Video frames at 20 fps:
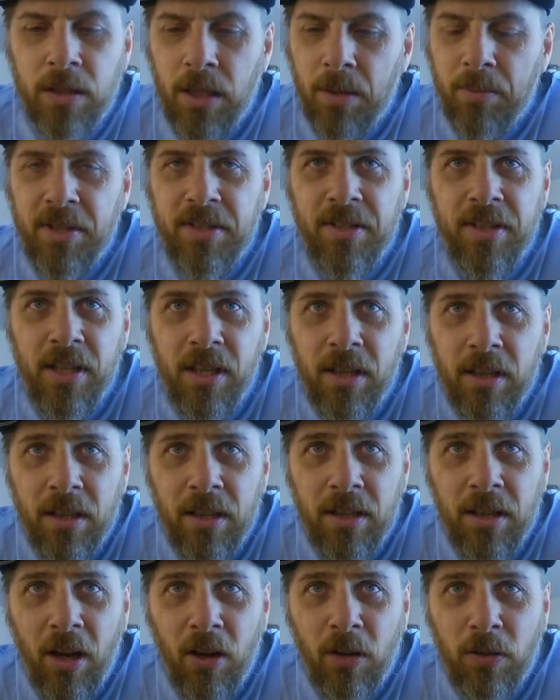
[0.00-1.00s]
habe jetzt hier
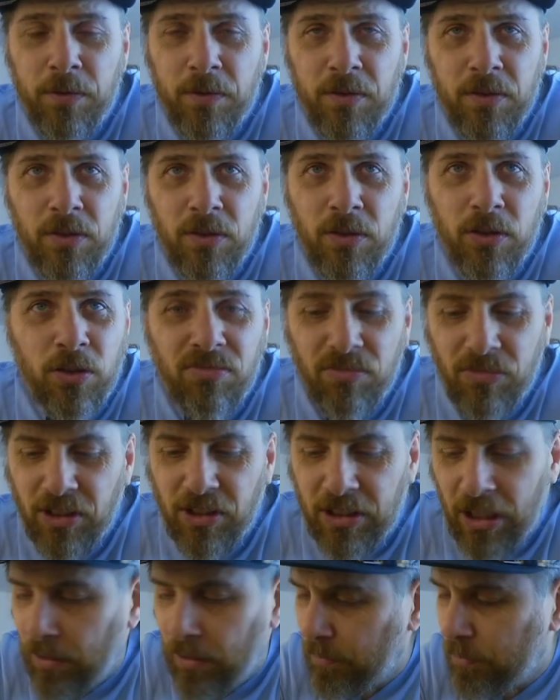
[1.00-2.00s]
einen Haufen
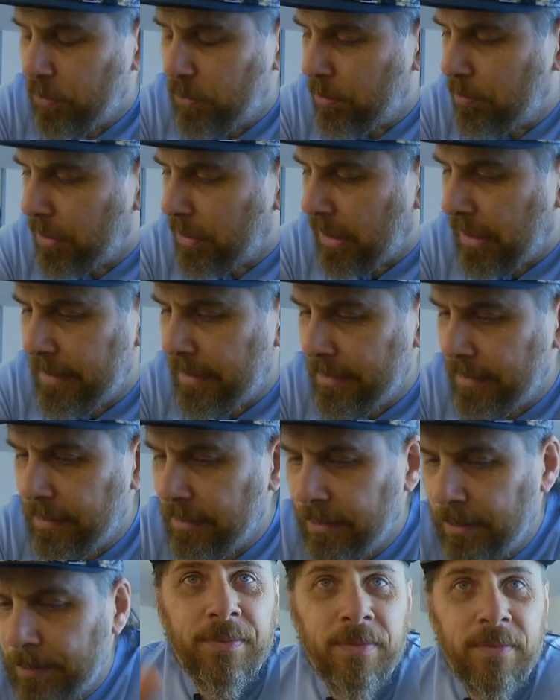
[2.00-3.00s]
Sachen
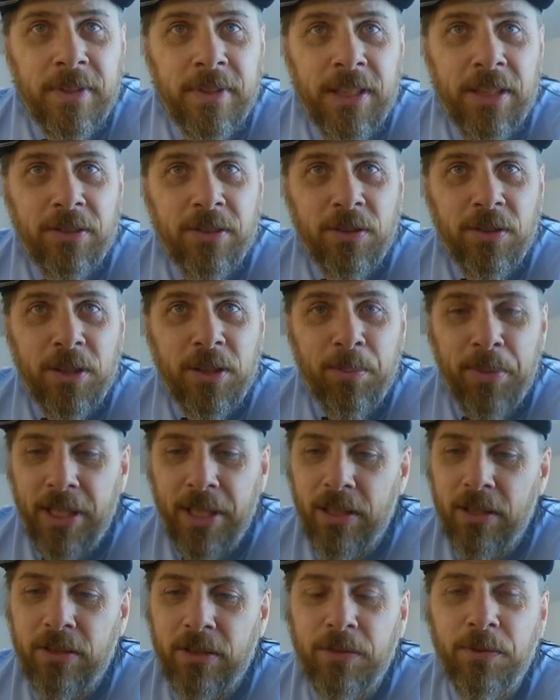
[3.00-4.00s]
vorbereitet. Hier ist unser
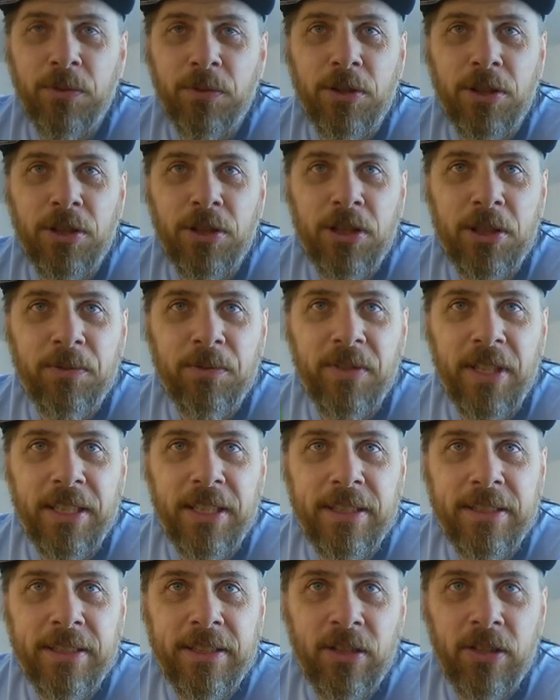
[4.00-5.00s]
Bärlauch vor noch im
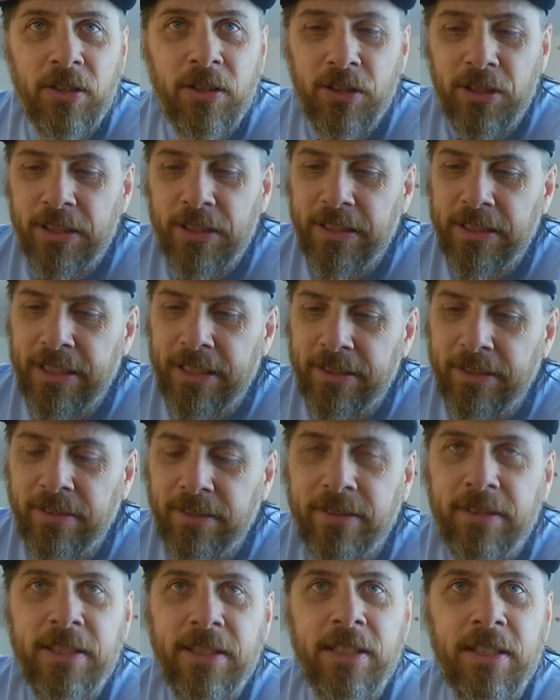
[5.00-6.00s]
Wald. Heute
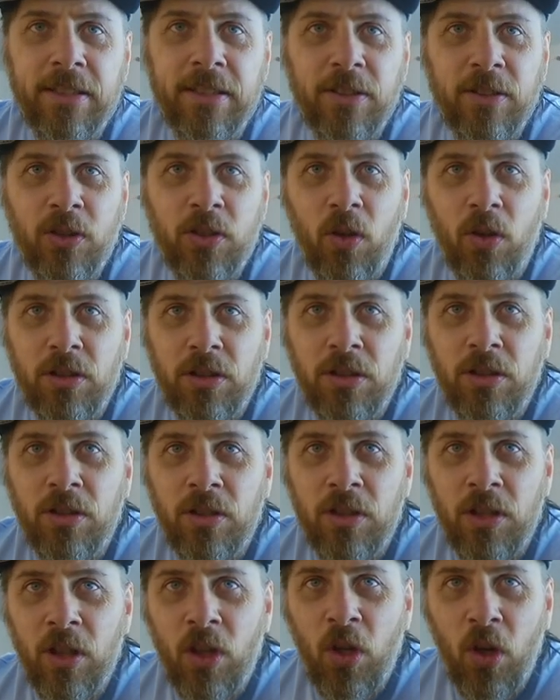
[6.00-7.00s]
jetzt hier
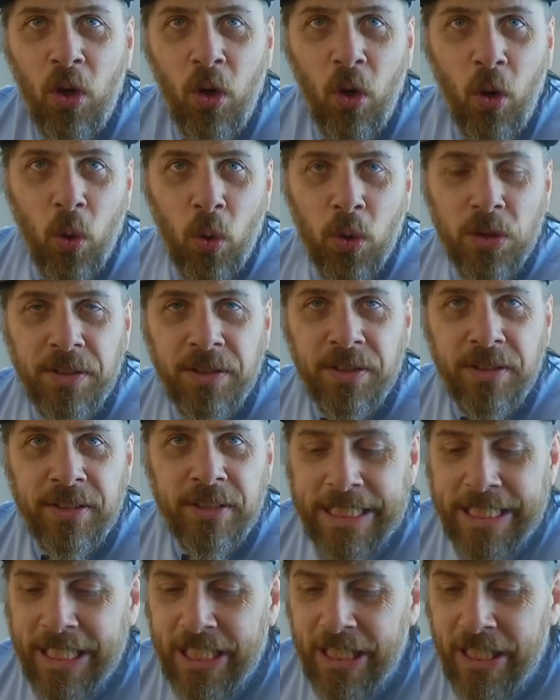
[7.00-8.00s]
trocken
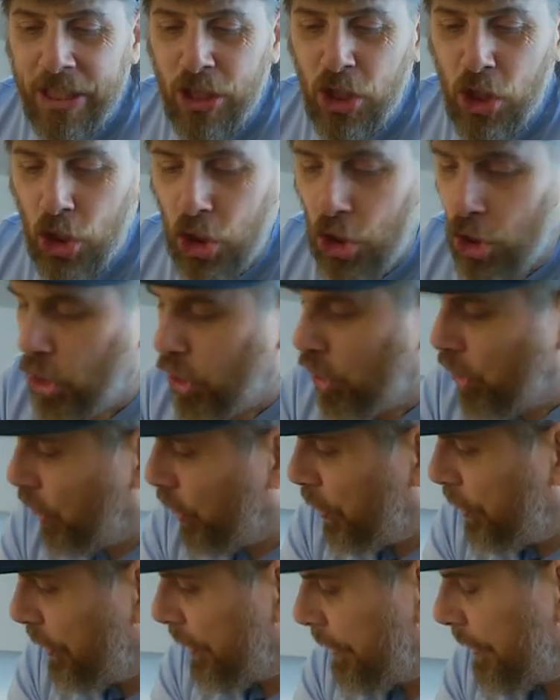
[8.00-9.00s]
und
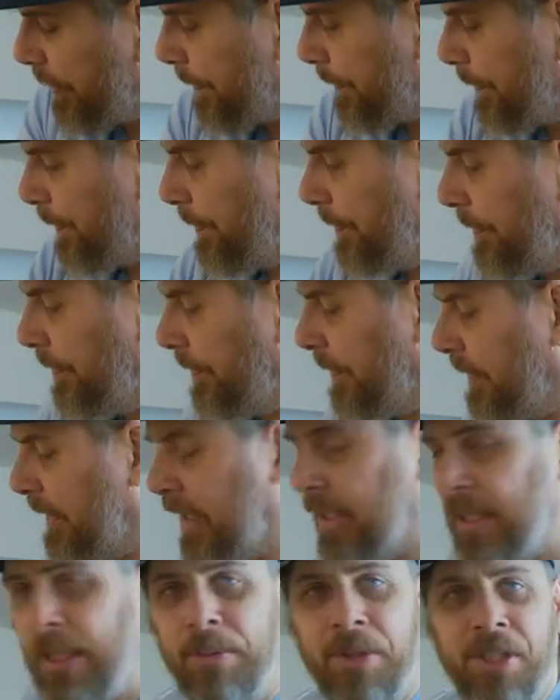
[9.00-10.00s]
geschleudert.
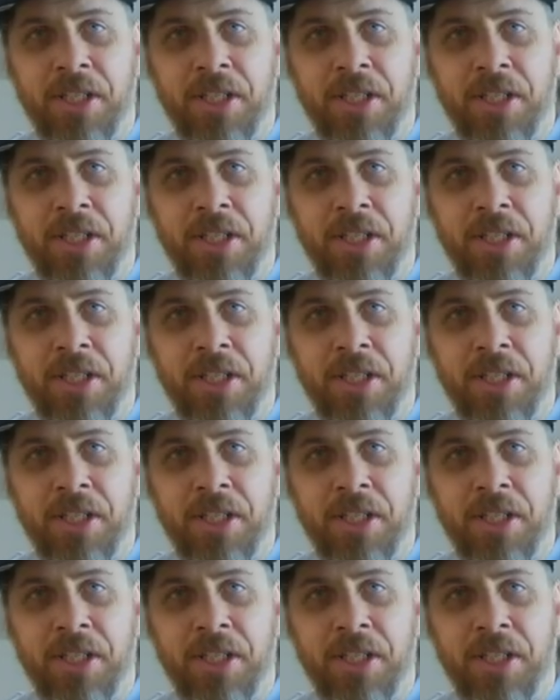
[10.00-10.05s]
Dann habe ich